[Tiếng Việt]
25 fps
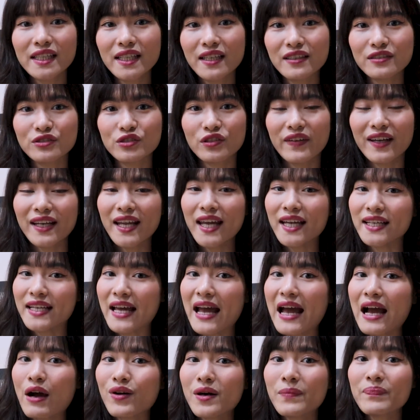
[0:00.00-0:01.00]
kiện rồi vé thể
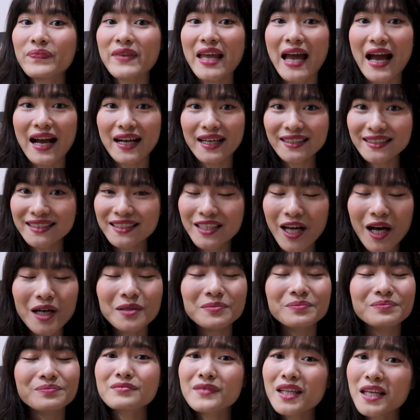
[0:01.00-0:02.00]
thao âm nhạc các thứ đó
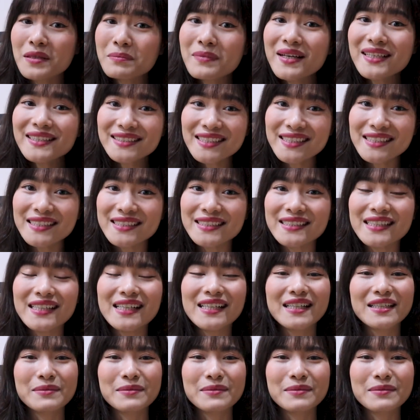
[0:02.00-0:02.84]
đến bây giờ